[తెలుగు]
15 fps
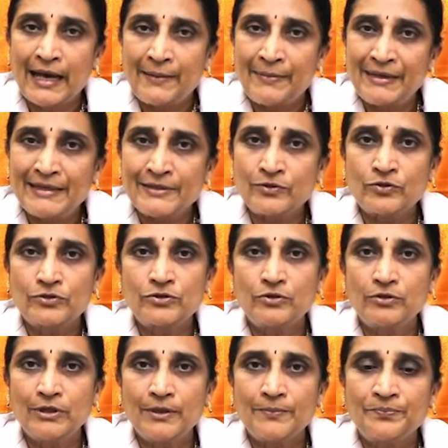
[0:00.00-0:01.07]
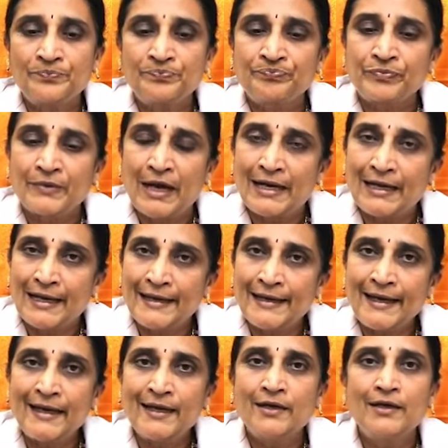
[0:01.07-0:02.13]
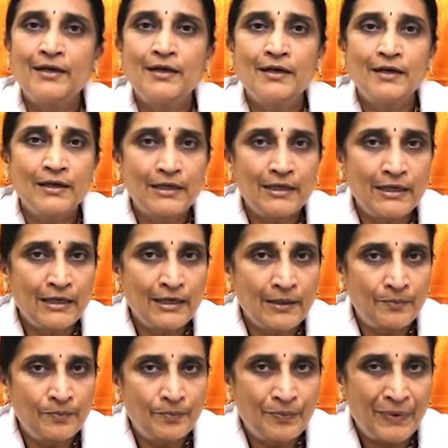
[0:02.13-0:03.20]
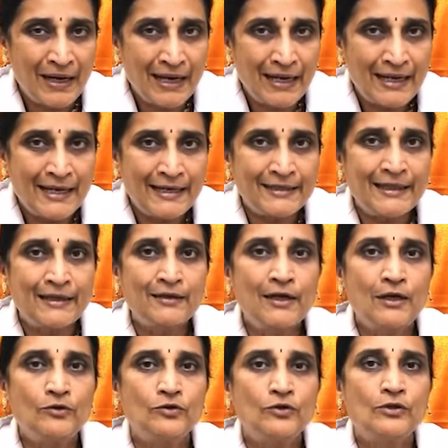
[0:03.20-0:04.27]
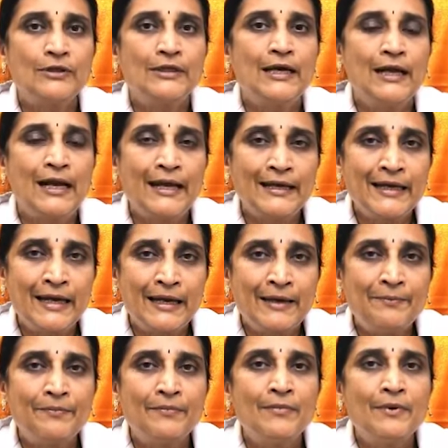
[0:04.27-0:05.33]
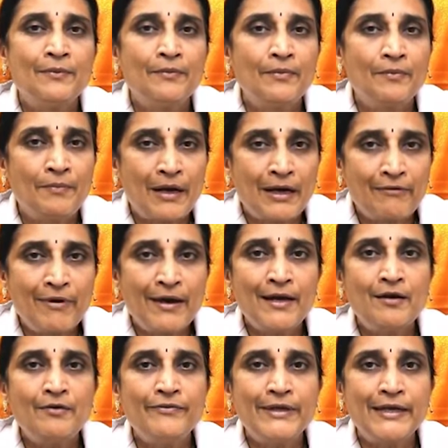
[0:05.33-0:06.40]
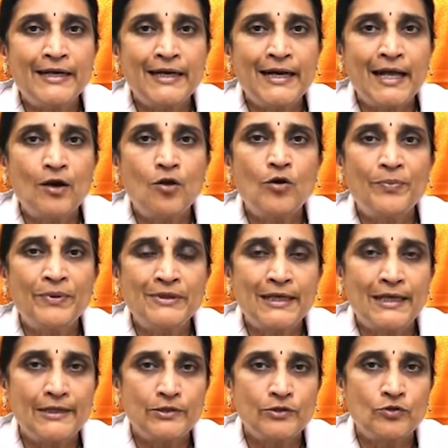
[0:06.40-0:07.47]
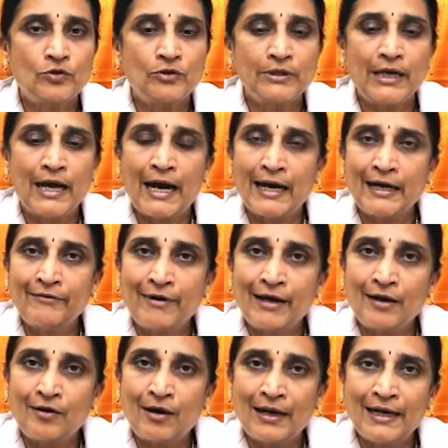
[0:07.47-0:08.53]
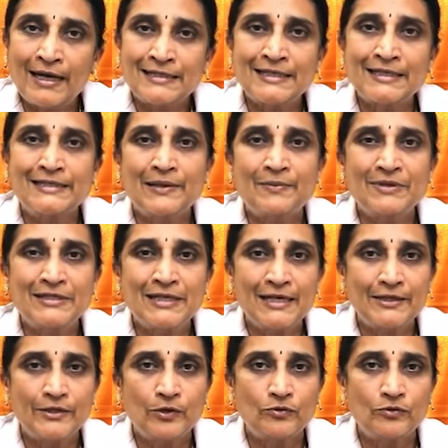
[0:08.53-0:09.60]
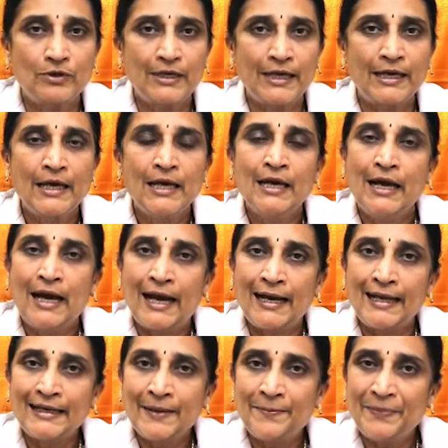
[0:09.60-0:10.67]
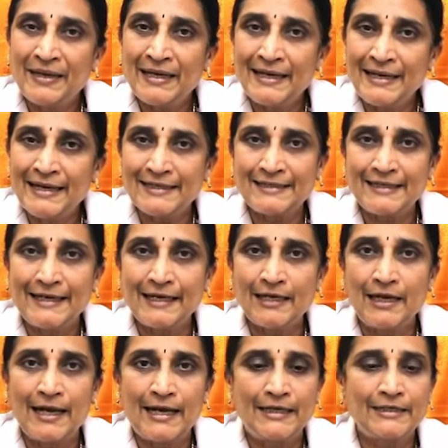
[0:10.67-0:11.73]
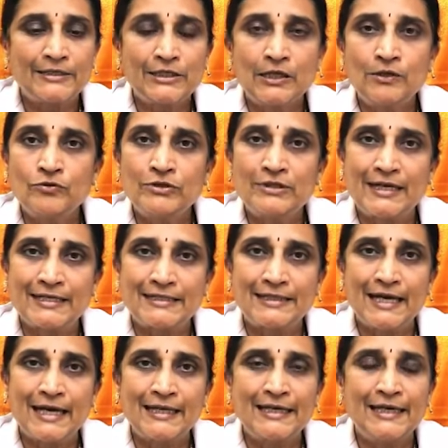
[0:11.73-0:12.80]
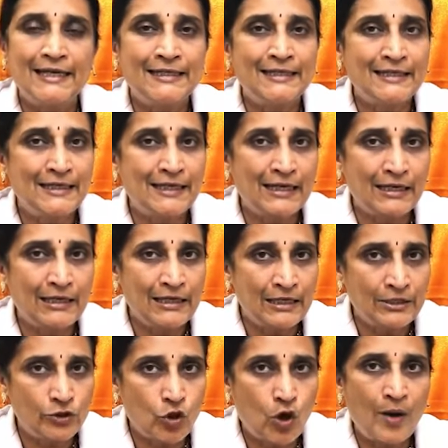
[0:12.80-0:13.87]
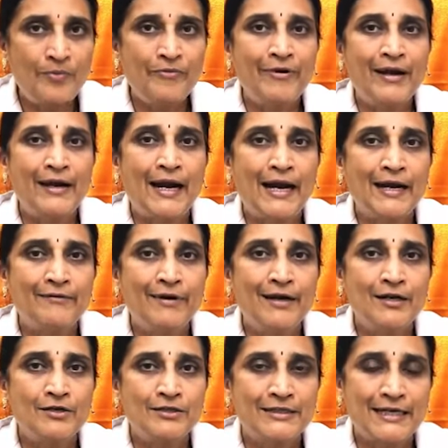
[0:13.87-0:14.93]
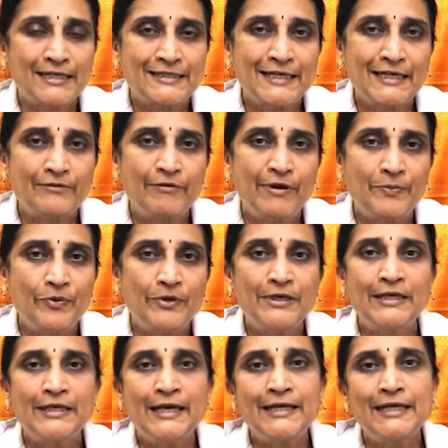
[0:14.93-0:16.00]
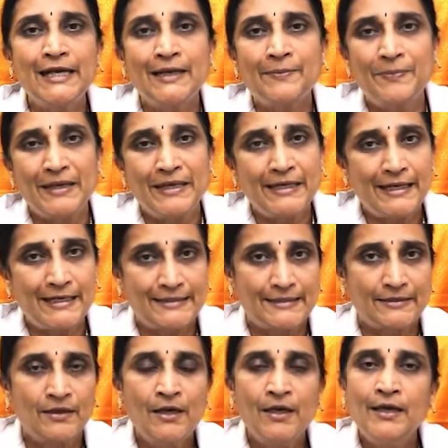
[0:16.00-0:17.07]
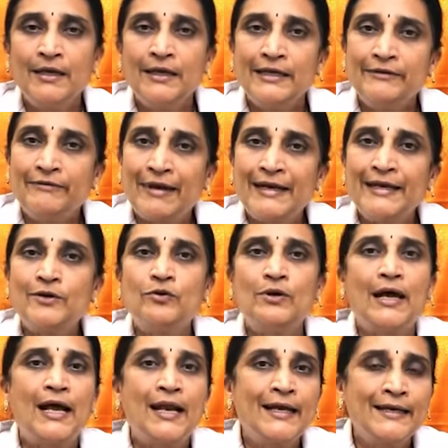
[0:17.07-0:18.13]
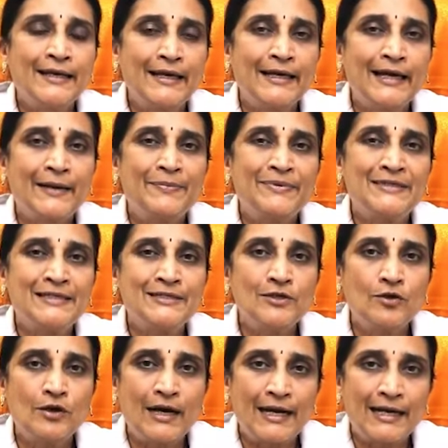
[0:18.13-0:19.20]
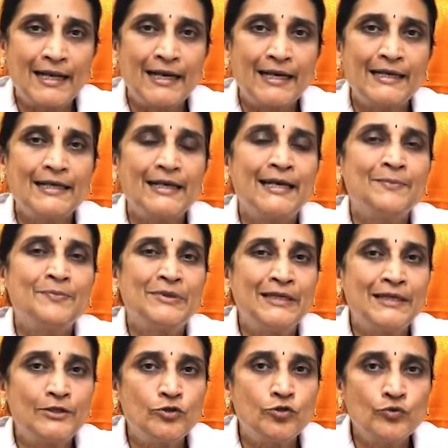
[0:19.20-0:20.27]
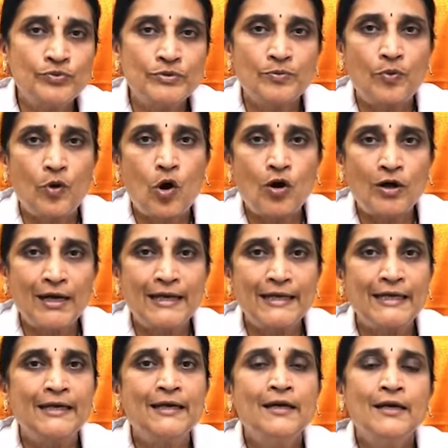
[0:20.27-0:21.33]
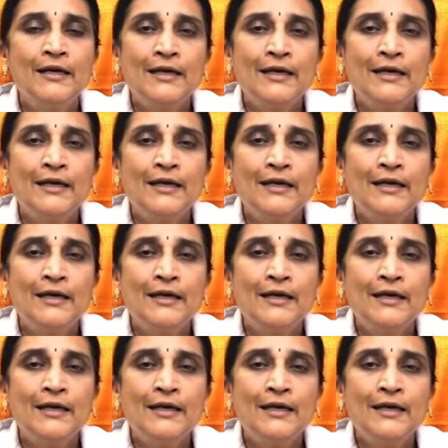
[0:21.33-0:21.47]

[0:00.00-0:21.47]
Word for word: డయాబెటీస్ వస్తుంది అట్లాగే ఈ పిల్లలు లేనితనం కలుగుతుంది అలాగే మగవారిలో వీర్యకణాల లోపం తలెత్తుతుంది ఆడవారిలో అండాశయ సమస్యలు ఎదురవుతున్నాయి అలాగే పీరియడ్స్ ఇరెగ్యులారిటీ చదువు స్ట్రెస్ కానీ లేదంటే ఏ జాబ్ వలన ఆడవాళ్ళలో స్ట్రెస్ ఎక్కువైపోయి ఇరెగ్యులర్ పీరియడ్స్ ఇవన్నీ కూడా అలాగే గర్భసంచిలో గడ్డలని లేకపోతే ట్యూబ్స్ బ్లాక్ అని